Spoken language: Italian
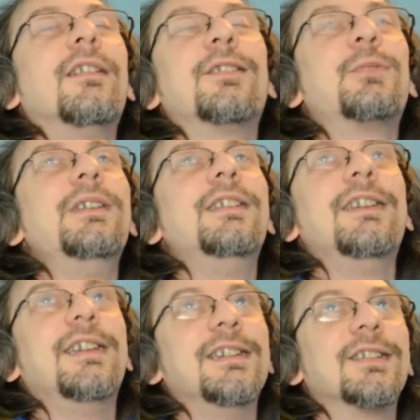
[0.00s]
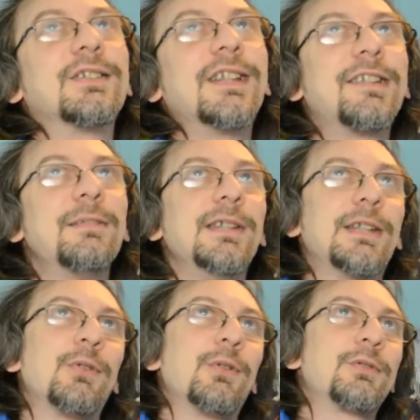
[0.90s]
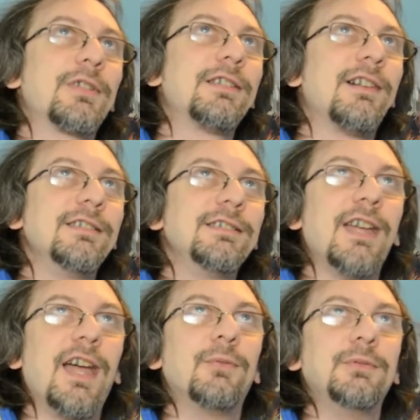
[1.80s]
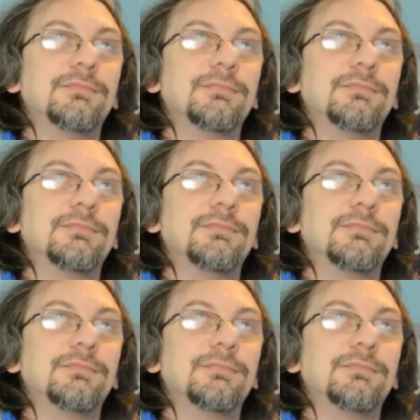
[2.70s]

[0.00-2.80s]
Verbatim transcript: Quindi sostanzialmente quello che vi trovo davanti è un